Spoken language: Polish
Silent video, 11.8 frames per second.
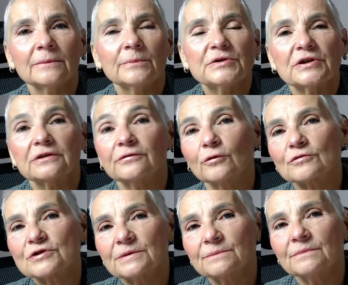bycie
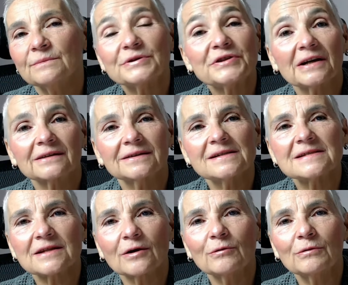twórczym, bycie
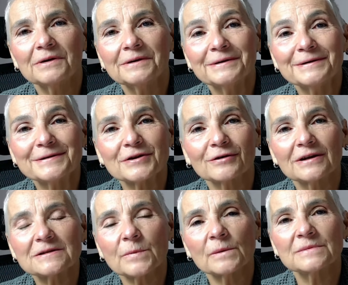artystą y,
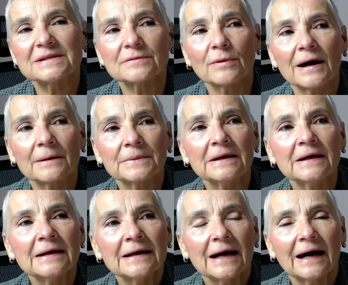ciągle z pomysłami,
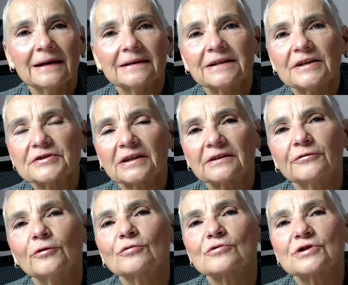ale też ta
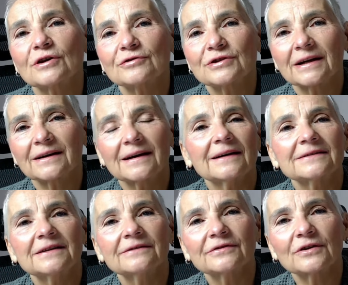twórczość, ta
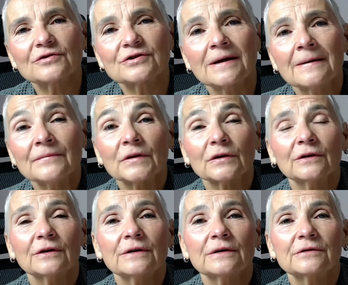kreatywność y,
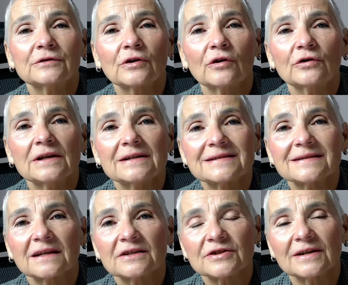to jest
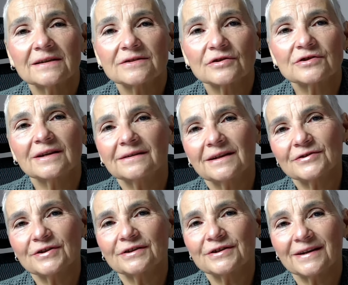nasze codzienne
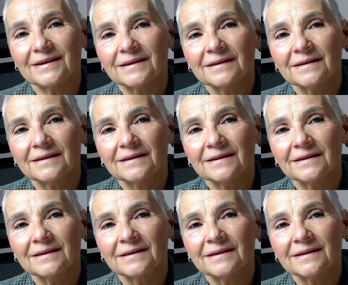życie.